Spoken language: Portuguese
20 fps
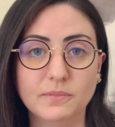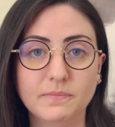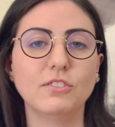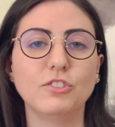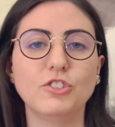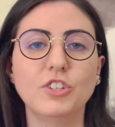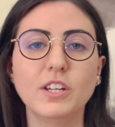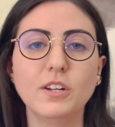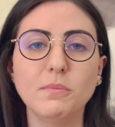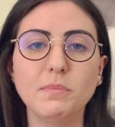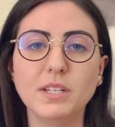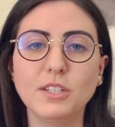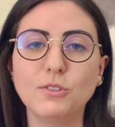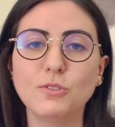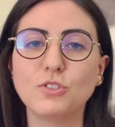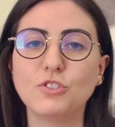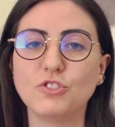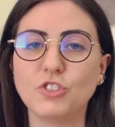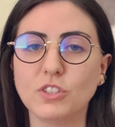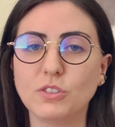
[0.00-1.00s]
Geralmente
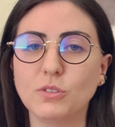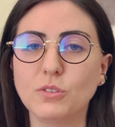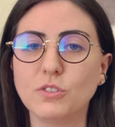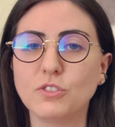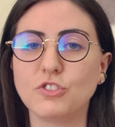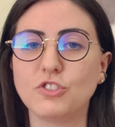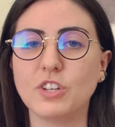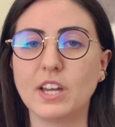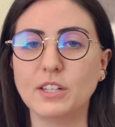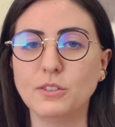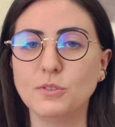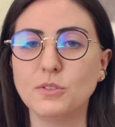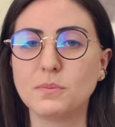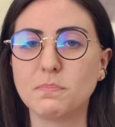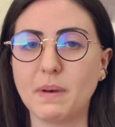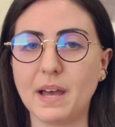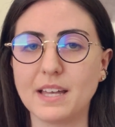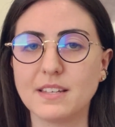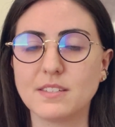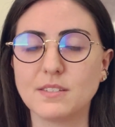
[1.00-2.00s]
os títulos já nos
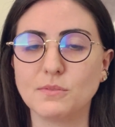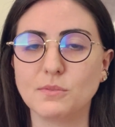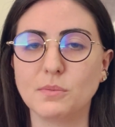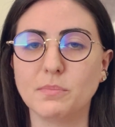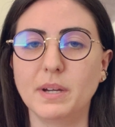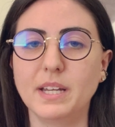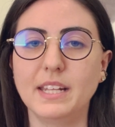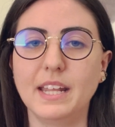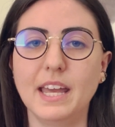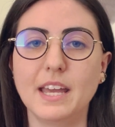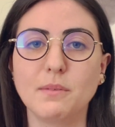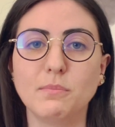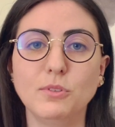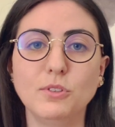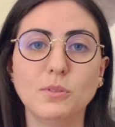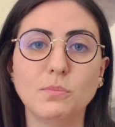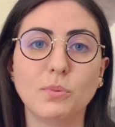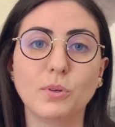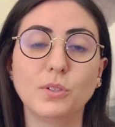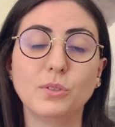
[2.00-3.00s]
passam uma ideia
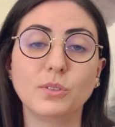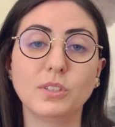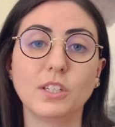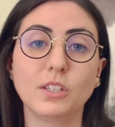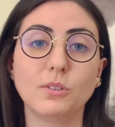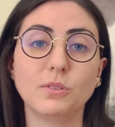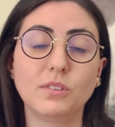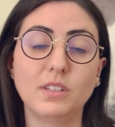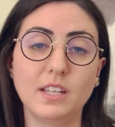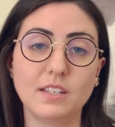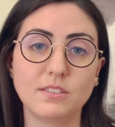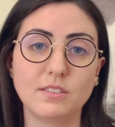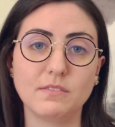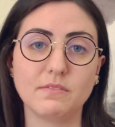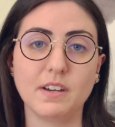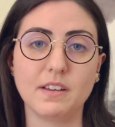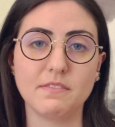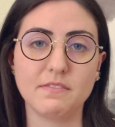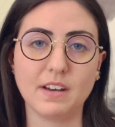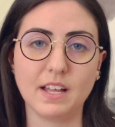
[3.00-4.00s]
muito boa do que, que o texto
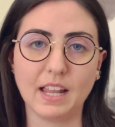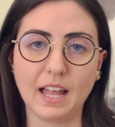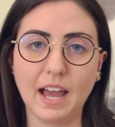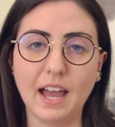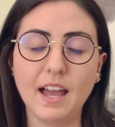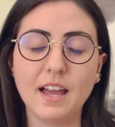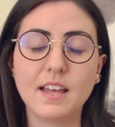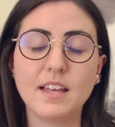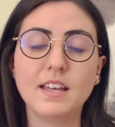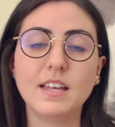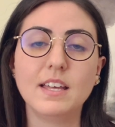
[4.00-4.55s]
vai falar